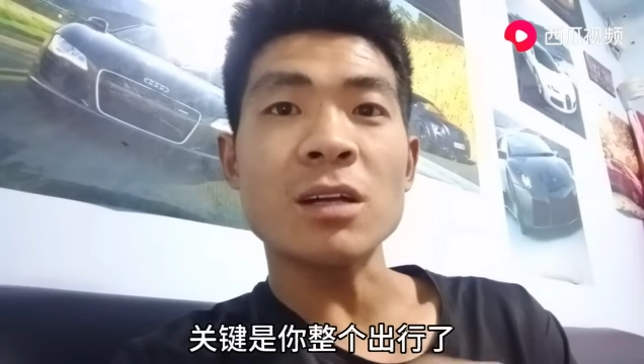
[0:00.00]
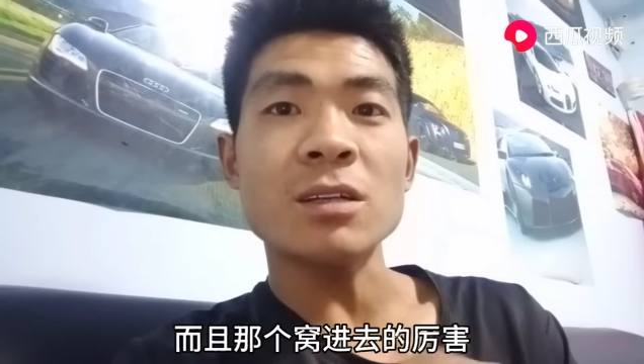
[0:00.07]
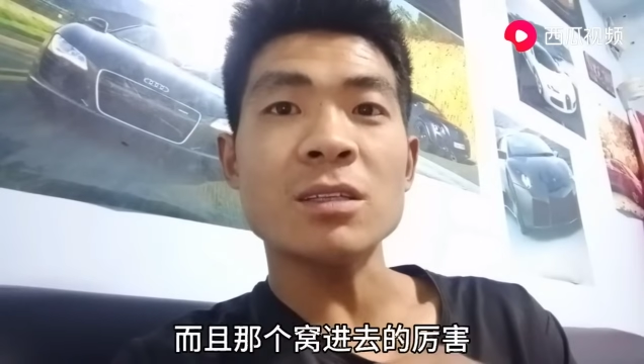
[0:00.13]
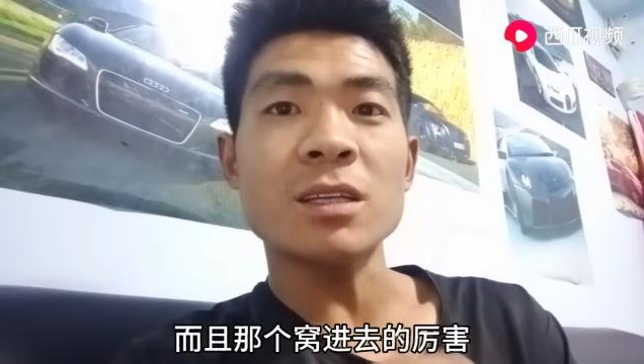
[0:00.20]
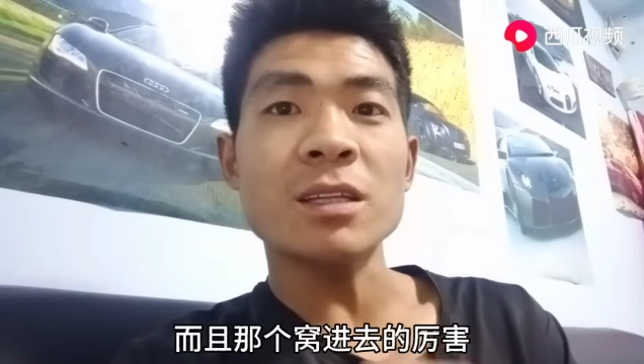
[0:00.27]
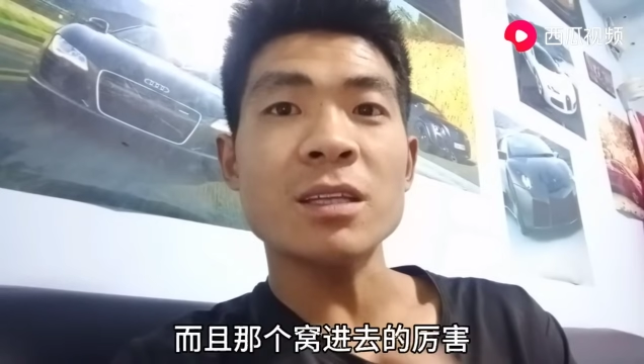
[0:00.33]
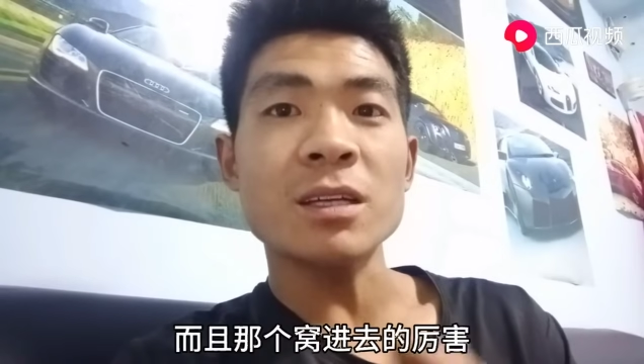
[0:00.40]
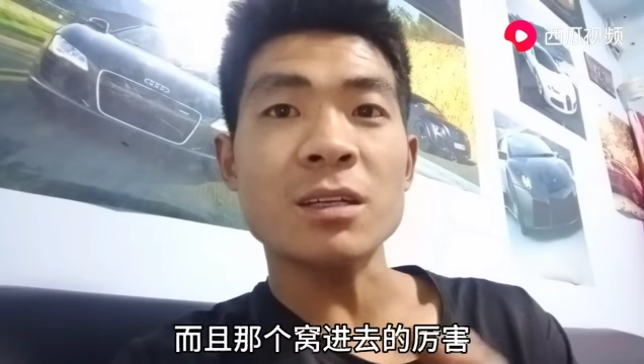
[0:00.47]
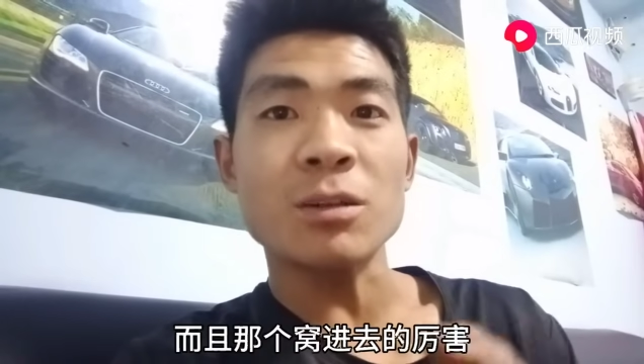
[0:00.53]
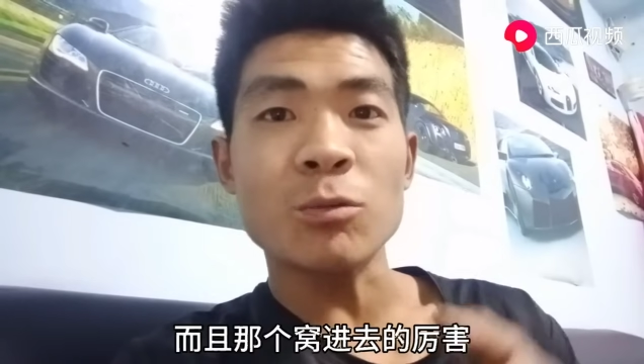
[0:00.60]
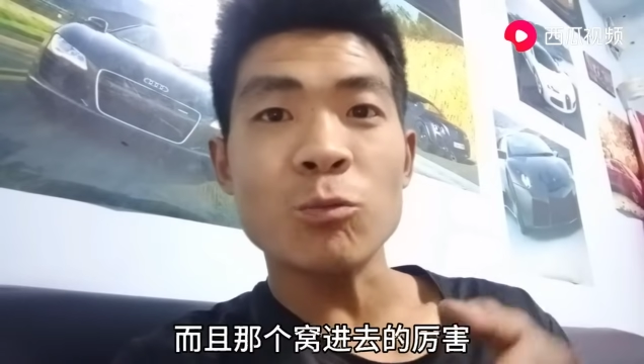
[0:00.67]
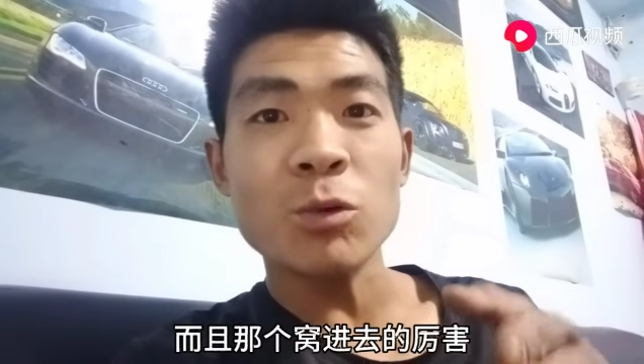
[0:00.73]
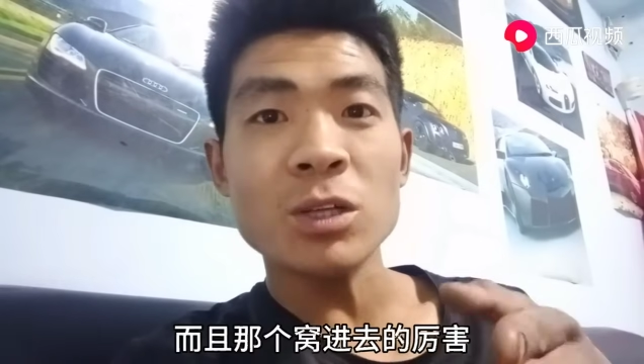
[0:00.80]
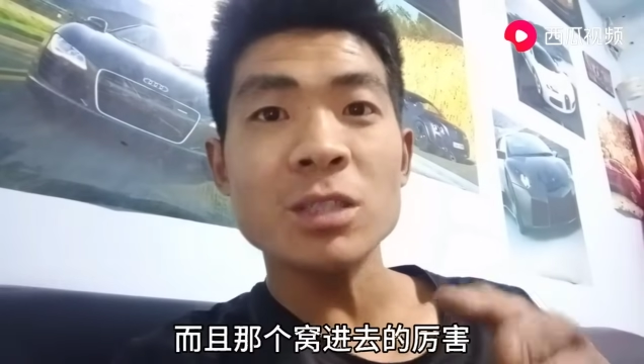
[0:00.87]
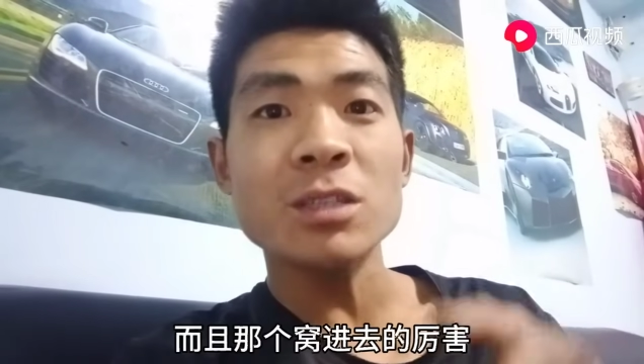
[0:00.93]
而且那个
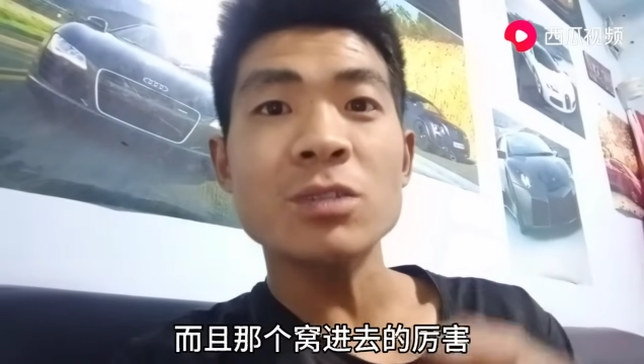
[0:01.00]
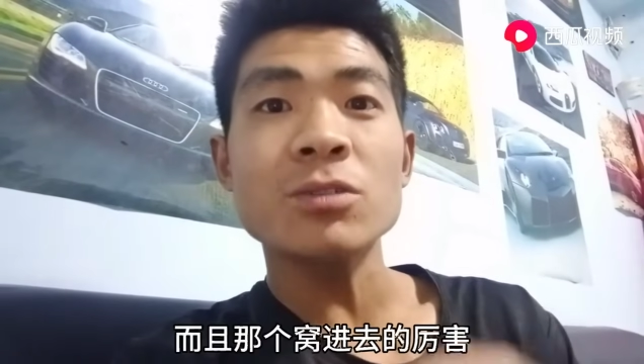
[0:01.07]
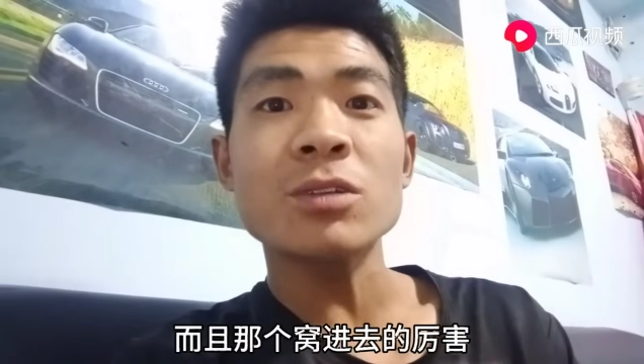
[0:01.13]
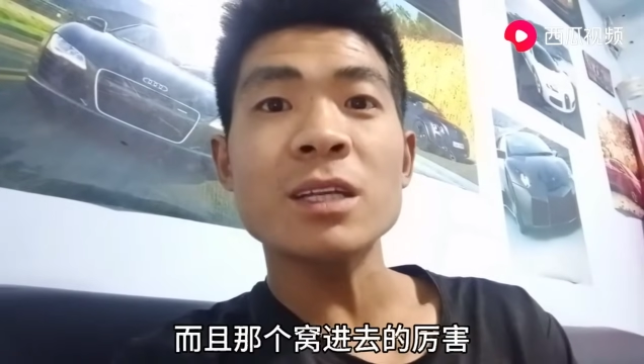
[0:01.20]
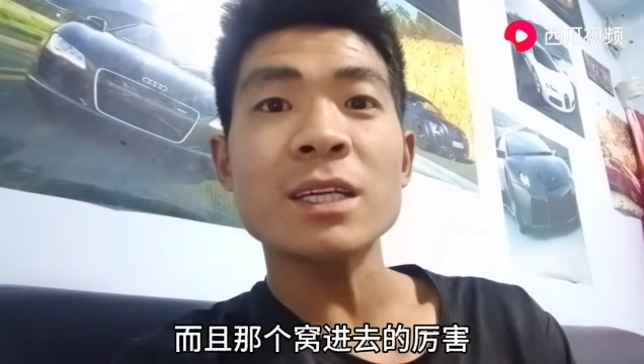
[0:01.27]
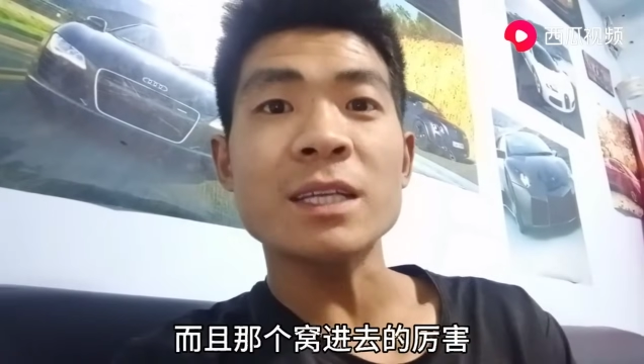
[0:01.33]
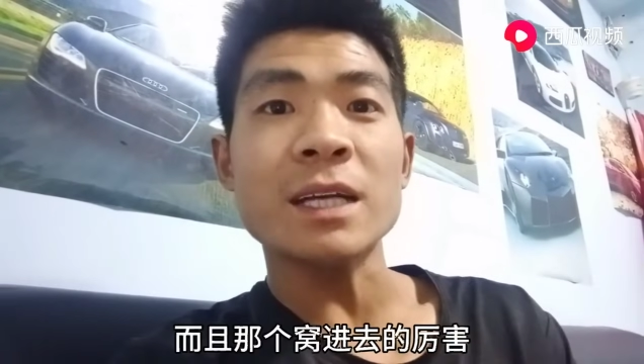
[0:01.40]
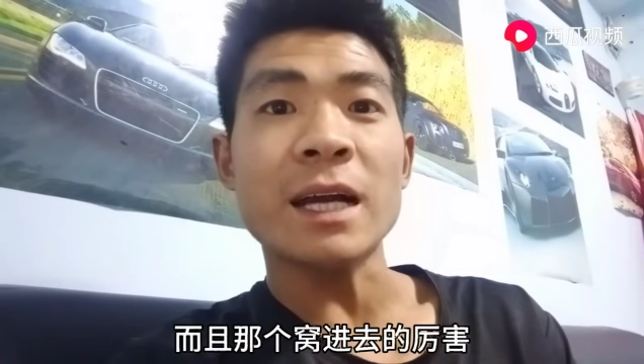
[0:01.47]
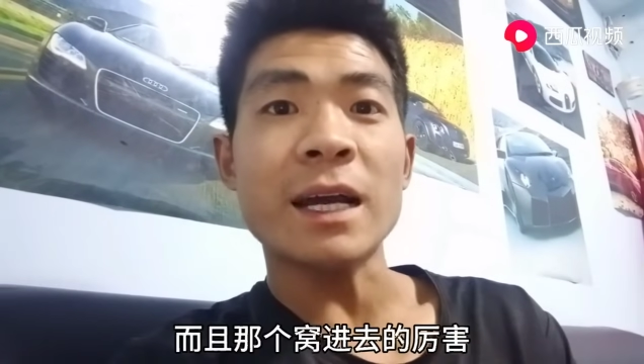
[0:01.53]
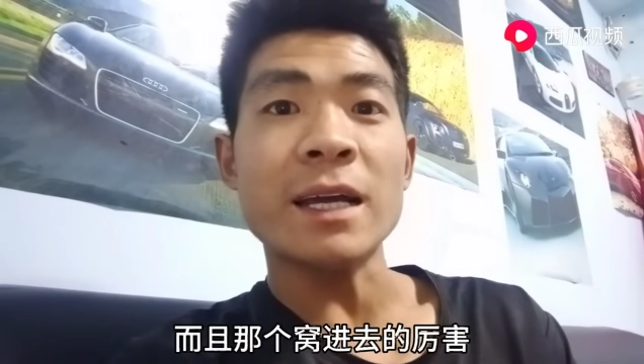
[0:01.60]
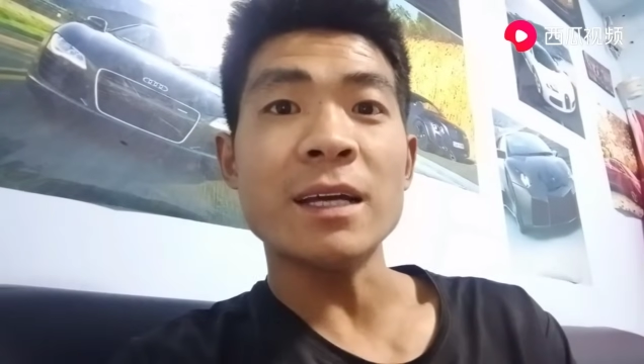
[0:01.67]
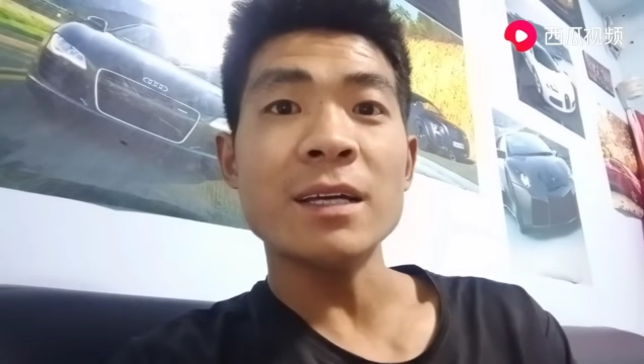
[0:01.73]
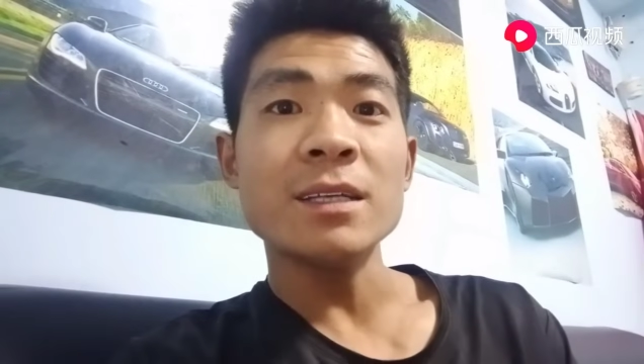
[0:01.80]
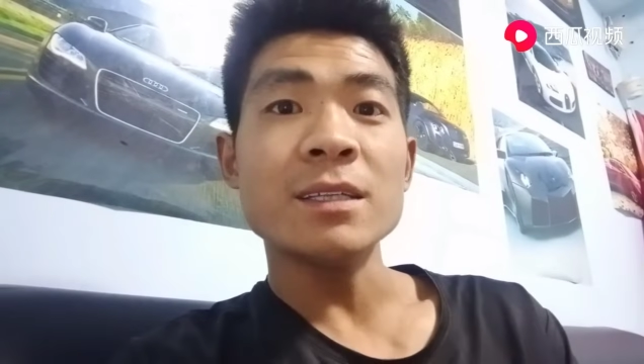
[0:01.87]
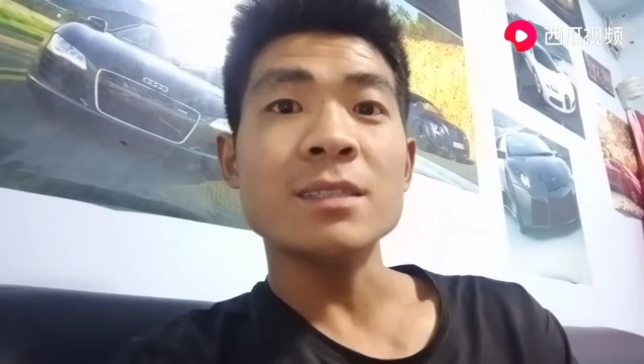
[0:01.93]
窝进去的厉害，
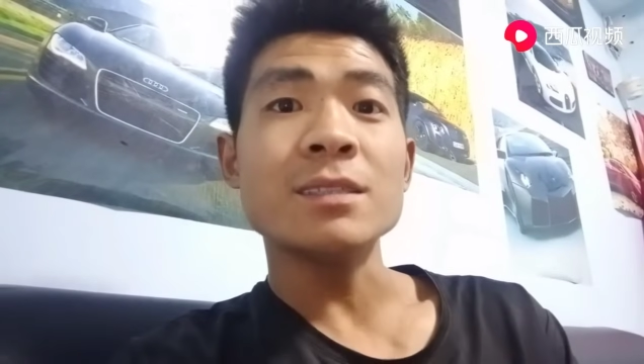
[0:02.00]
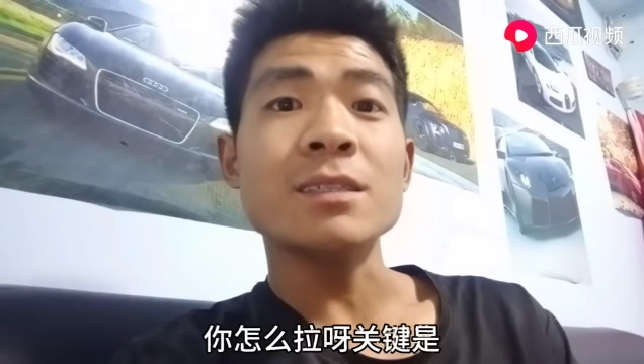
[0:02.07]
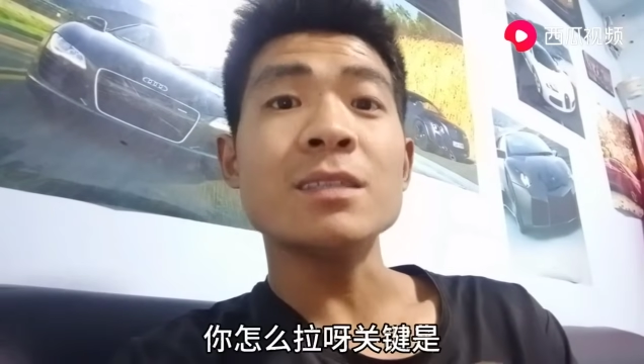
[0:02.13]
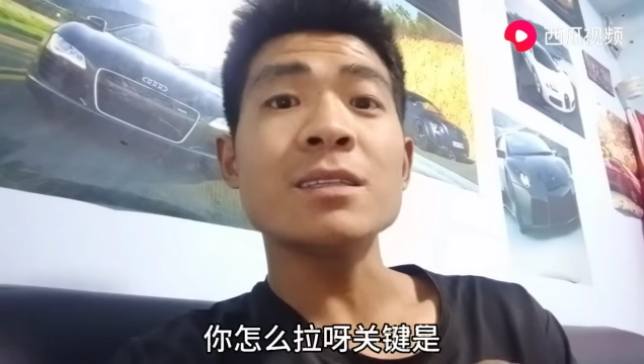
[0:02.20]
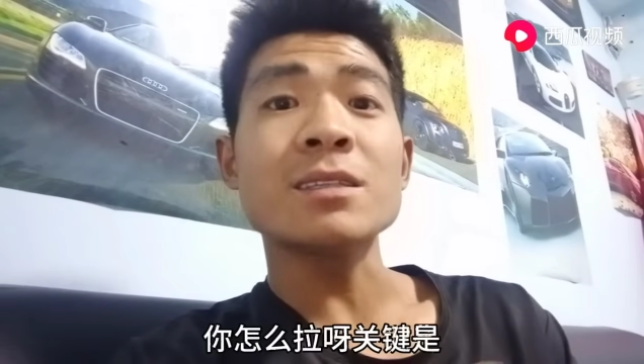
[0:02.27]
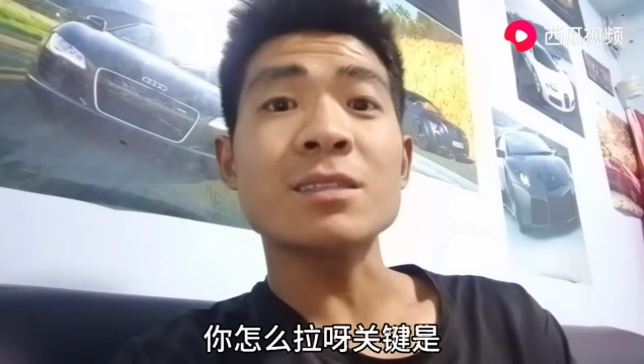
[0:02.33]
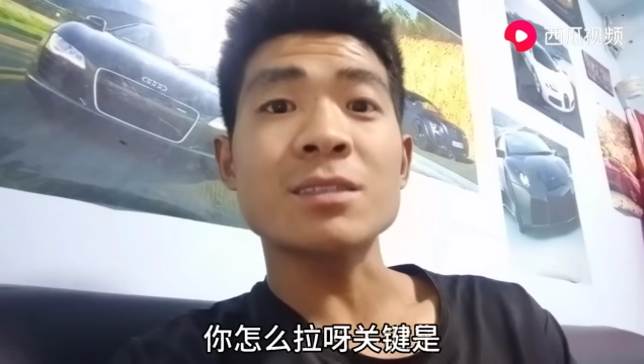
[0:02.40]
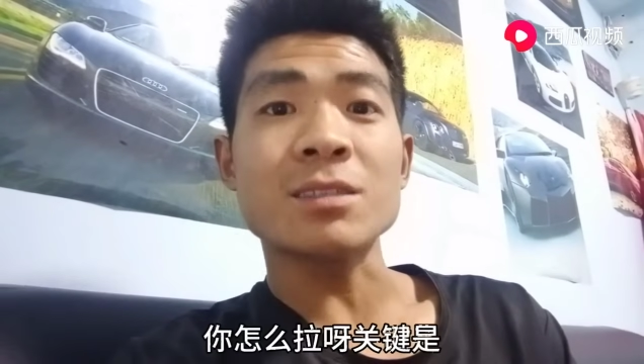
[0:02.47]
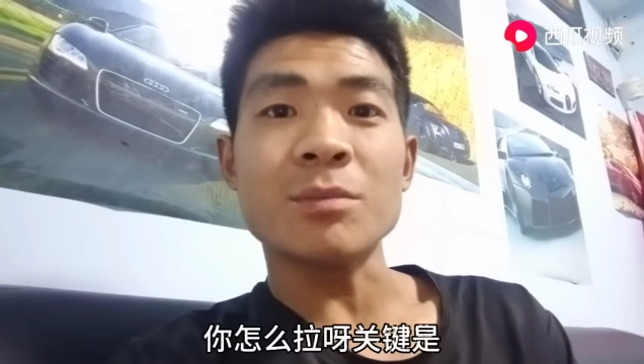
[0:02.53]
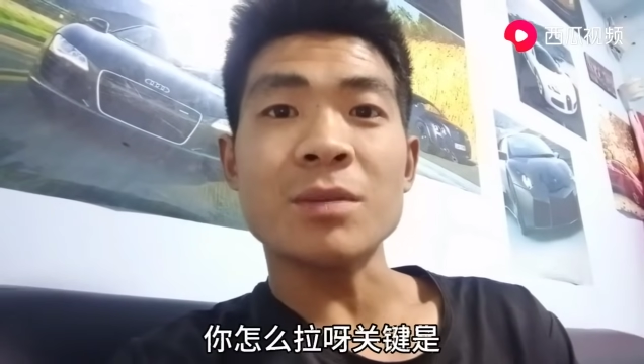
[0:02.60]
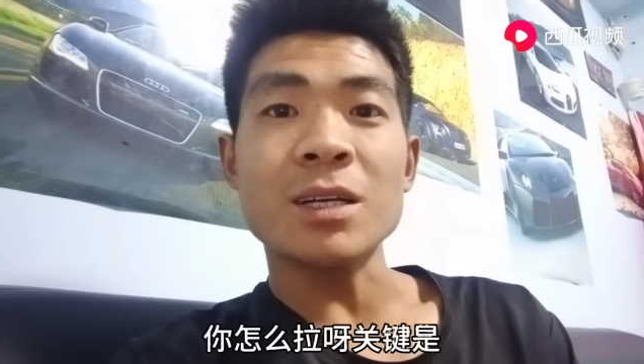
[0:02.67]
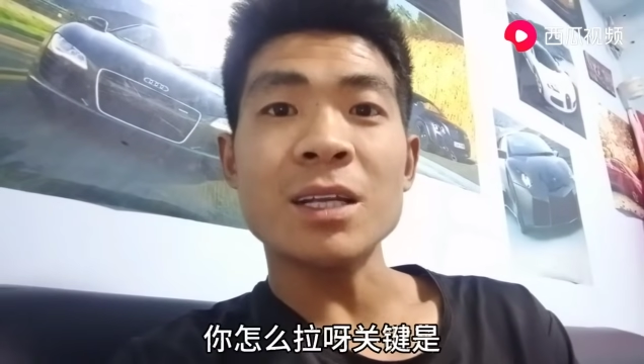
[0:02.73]
你怎么